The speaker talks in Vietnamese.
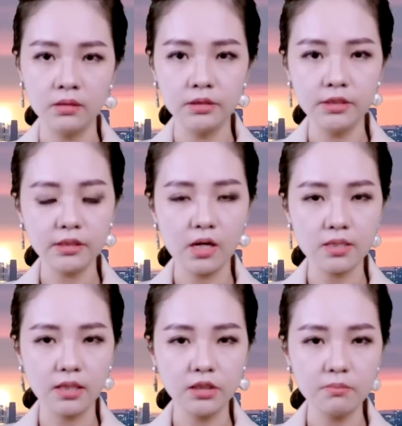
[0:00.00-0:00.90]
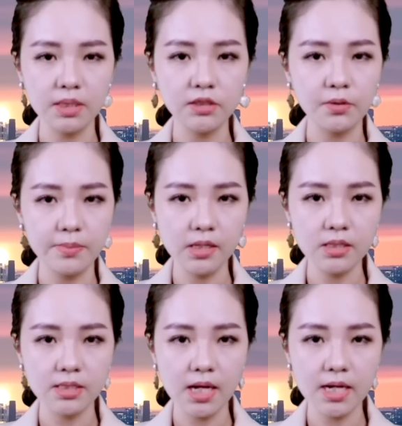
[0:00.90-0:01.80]
Trước đó, giới chức Mỹ cho biết
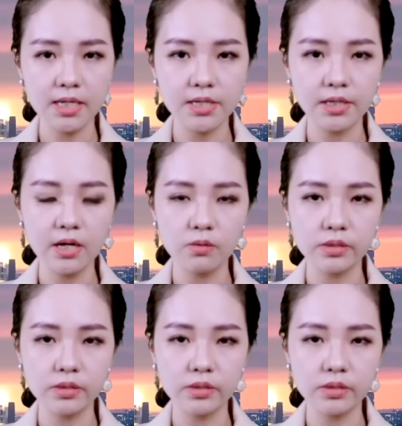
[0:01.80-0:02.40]
xác khinh khí cầu